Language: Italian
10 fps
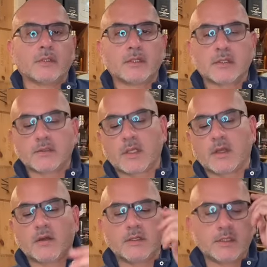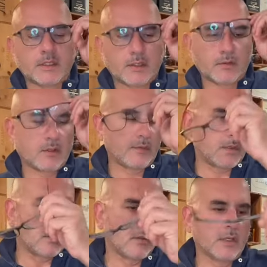nel senso che oggi ti ritrovi
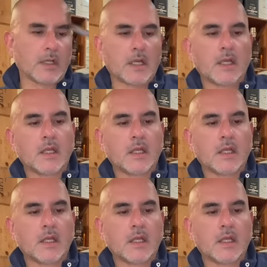con